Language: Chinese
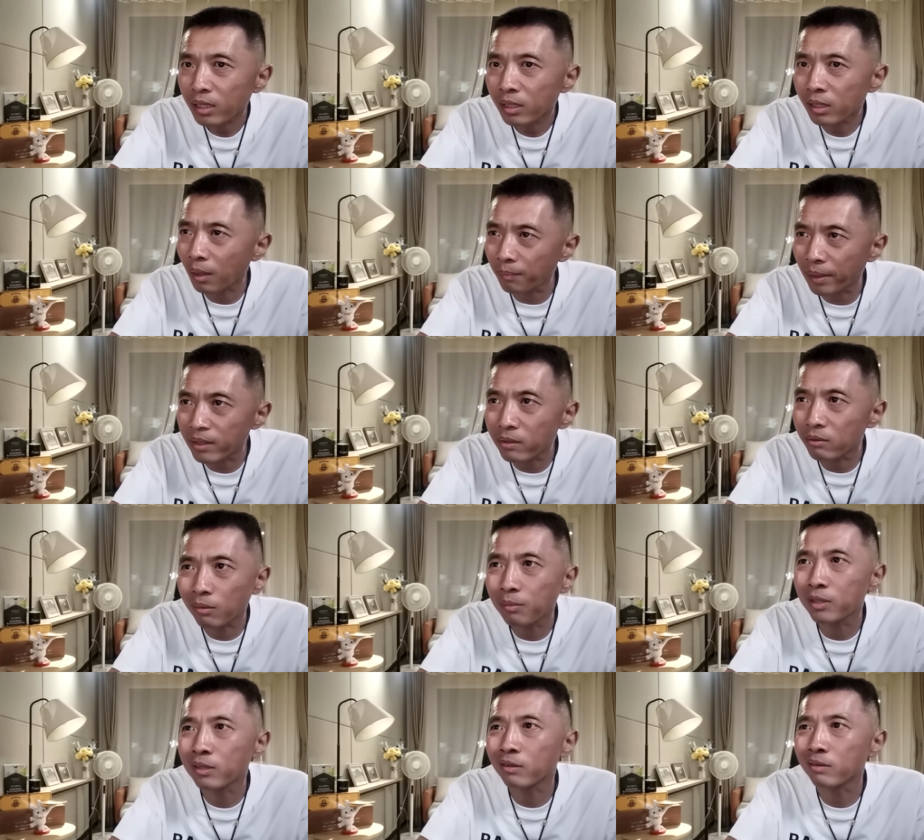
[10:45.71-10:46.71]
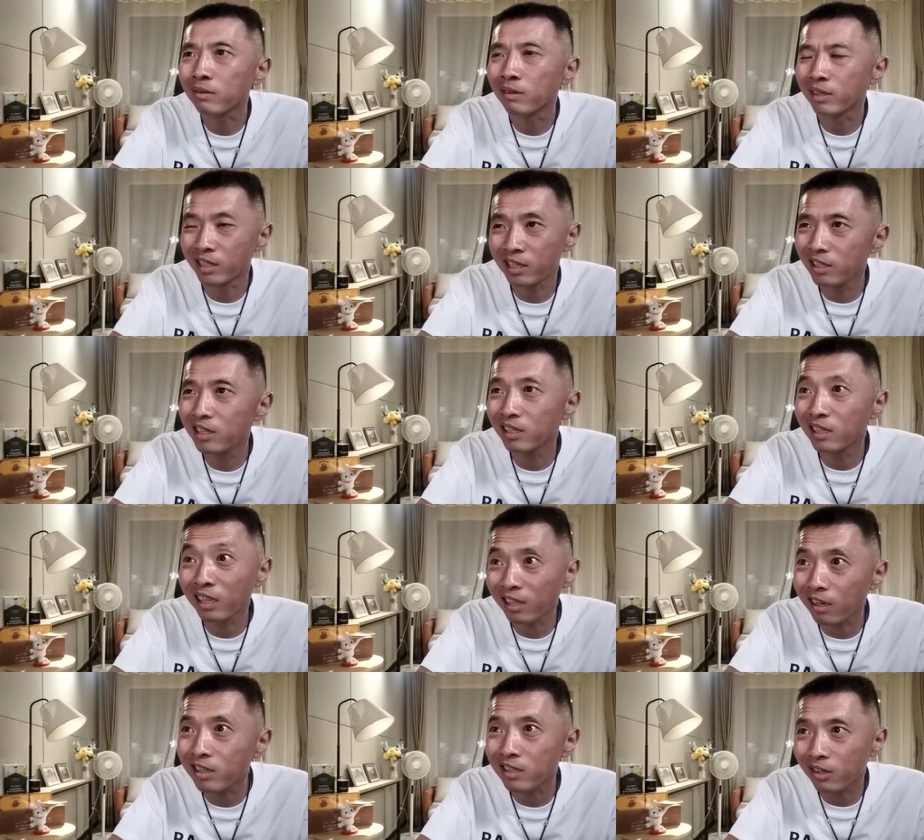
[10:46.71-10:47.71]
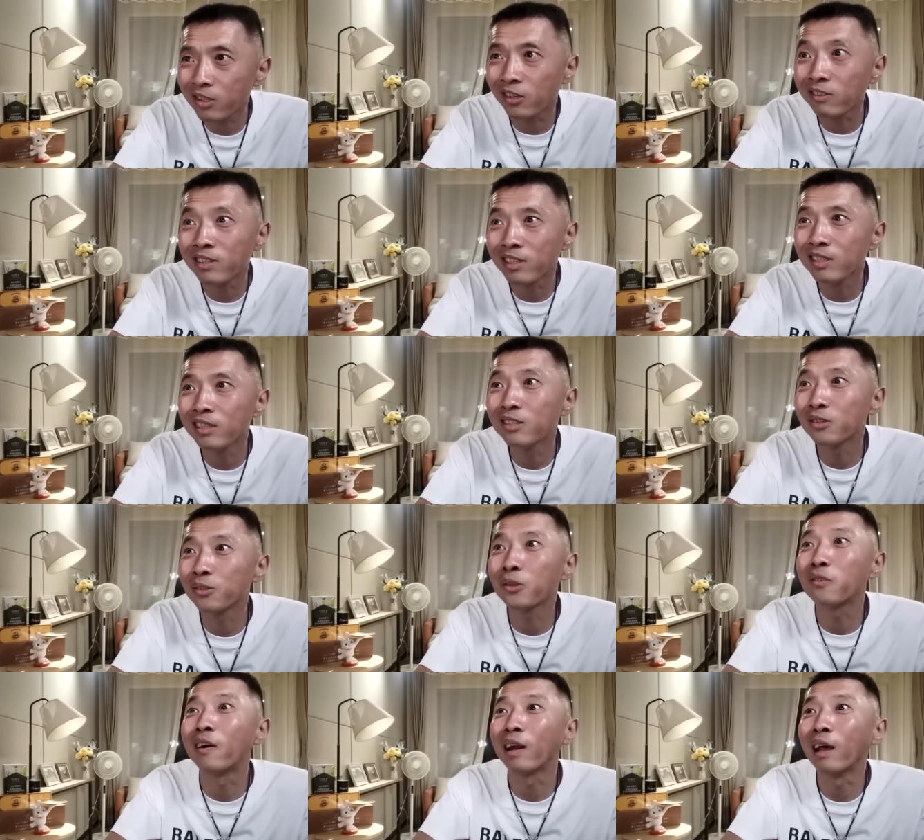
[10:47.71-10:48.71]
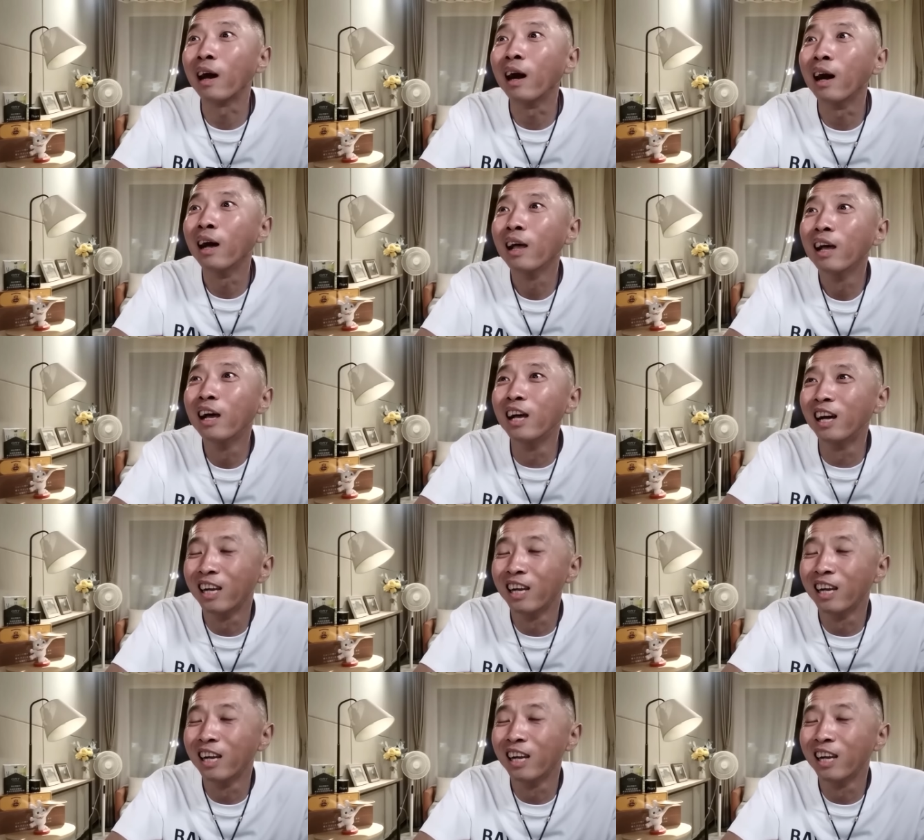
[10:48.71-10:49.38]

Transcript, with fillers: 他没有那么冲动，其实他当时要冲进去就妥了啊，